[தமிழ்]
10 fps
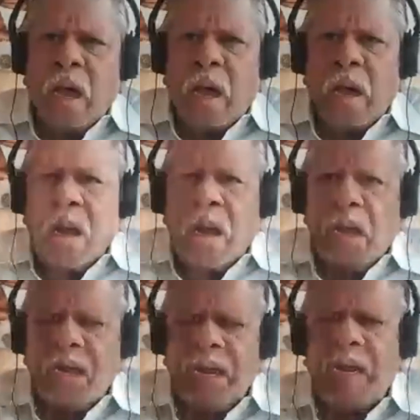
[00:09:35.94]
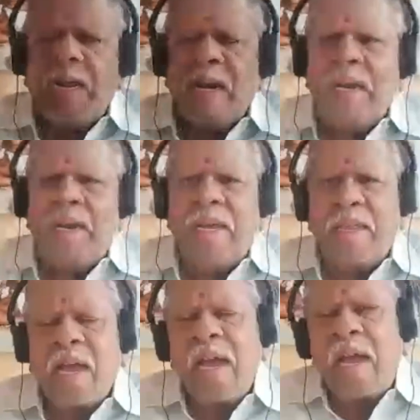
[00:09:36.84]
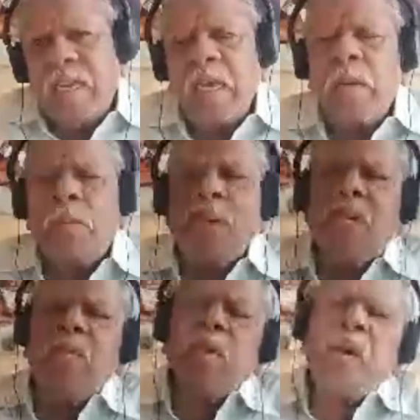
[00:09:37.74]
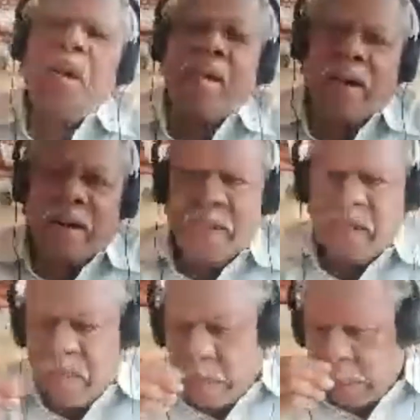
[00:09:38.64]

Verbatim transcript: நிலைகளிலே தான் இயவ நியமங்களை கடந்து